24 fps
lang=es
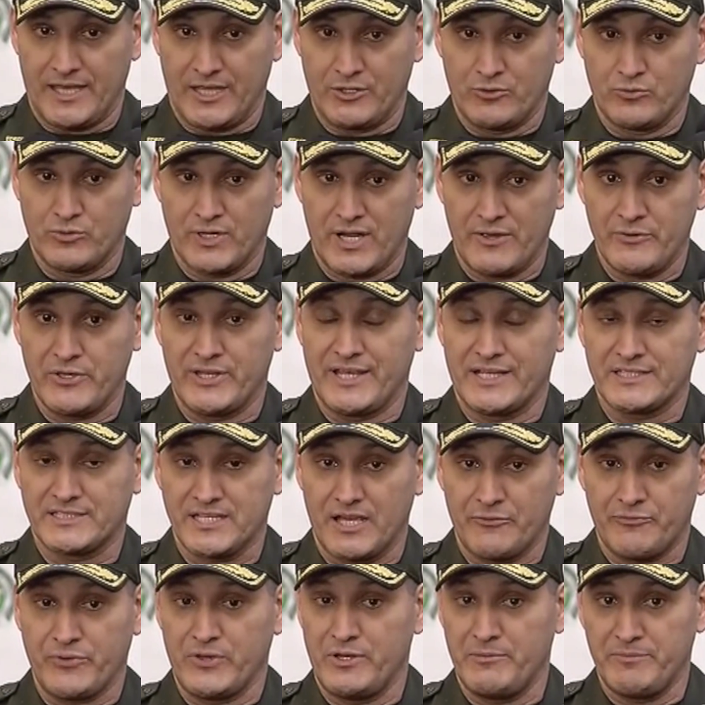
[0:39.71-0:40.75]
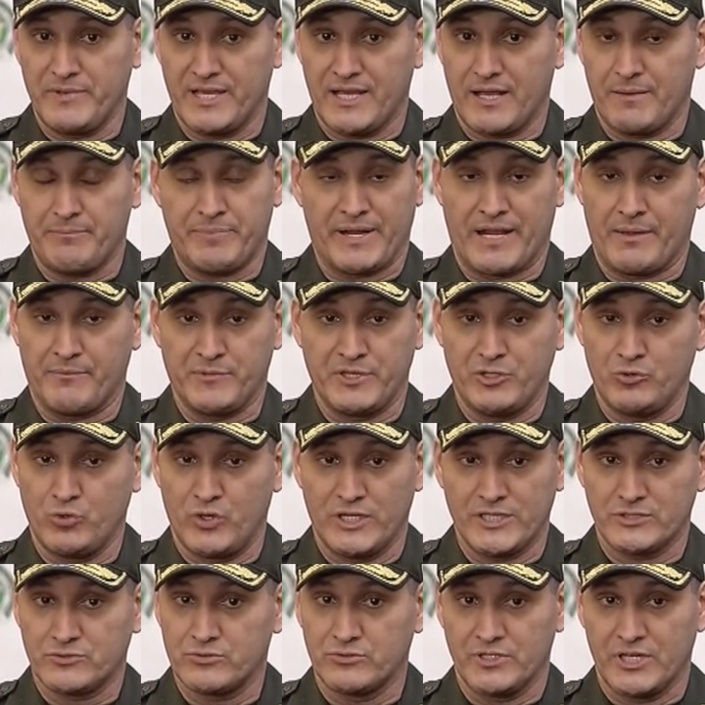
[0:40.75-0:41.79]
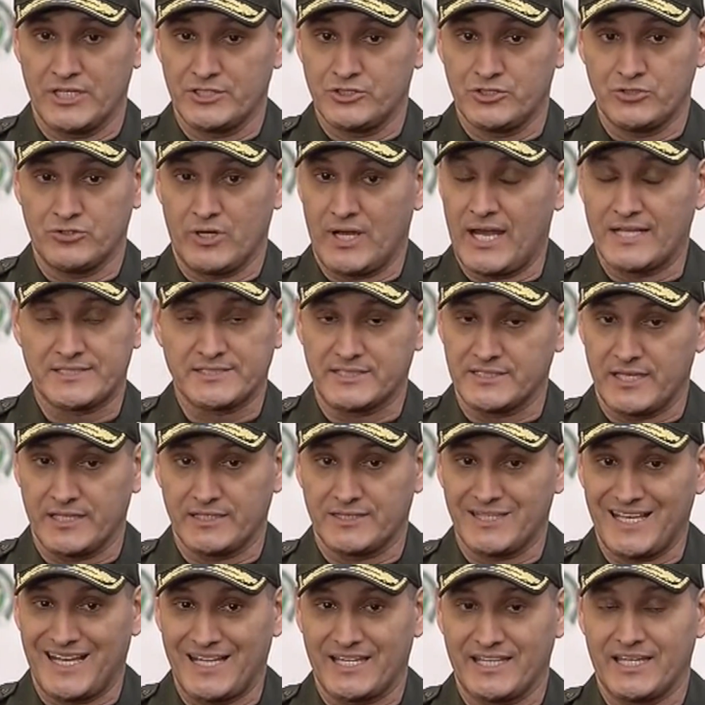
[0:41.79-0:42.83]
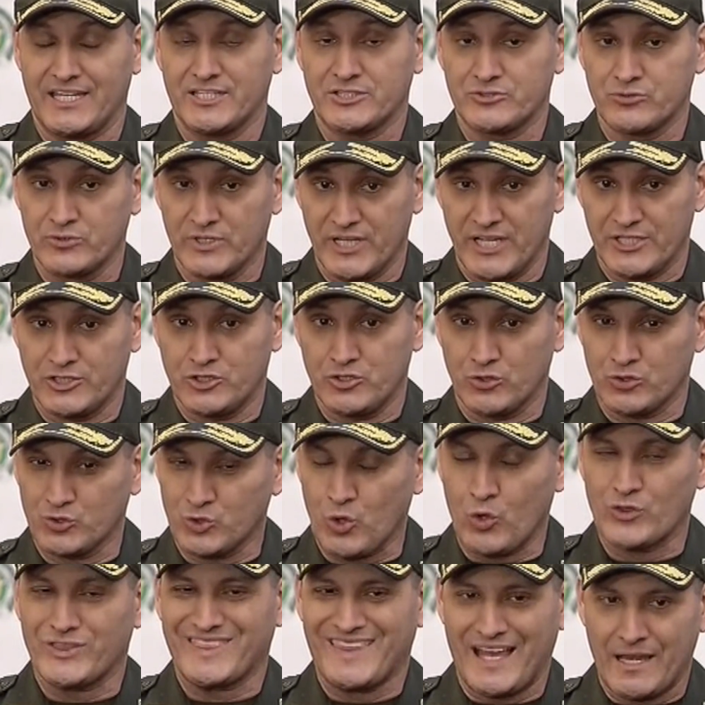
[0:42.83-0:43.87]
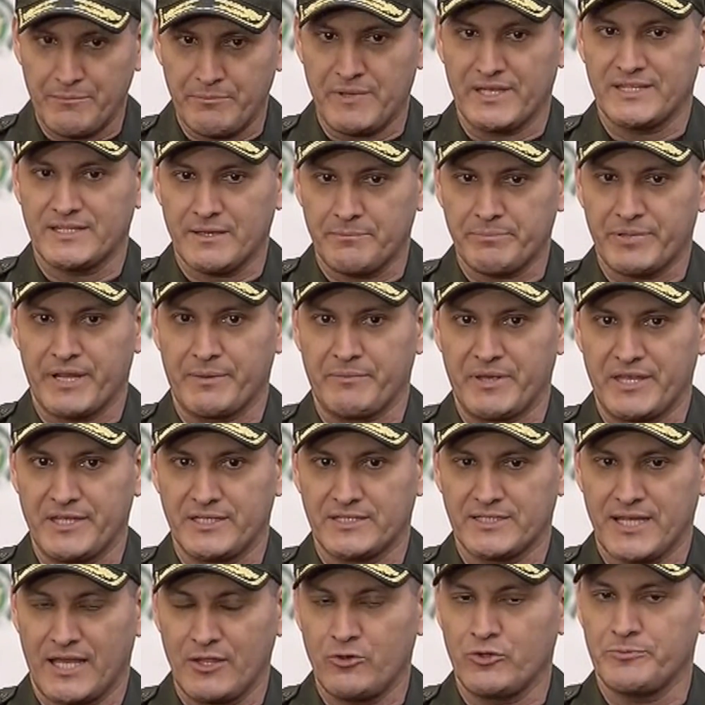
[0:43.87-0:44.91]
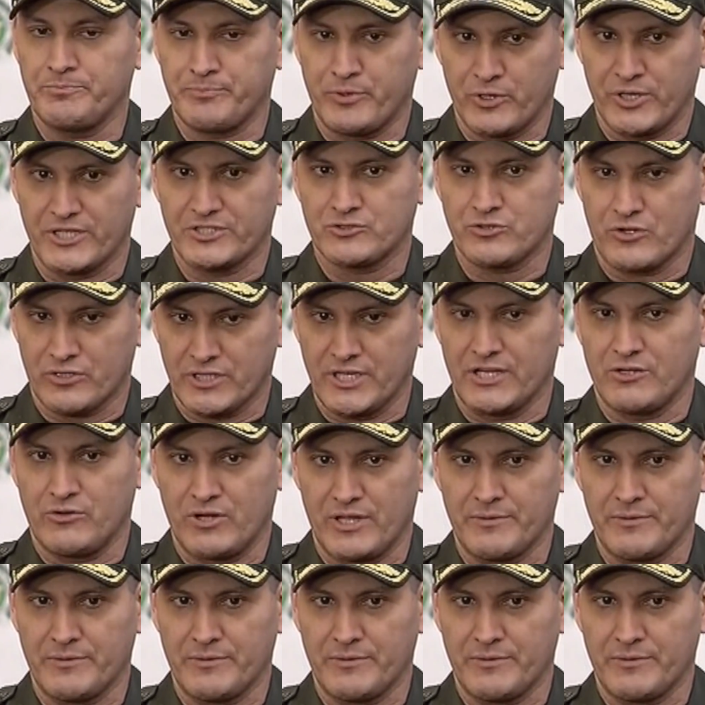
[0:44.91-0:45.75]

En una evidencia fílmica para mí no es un hecho accidental, es un hecho totalmente premeditado y por eso ordeno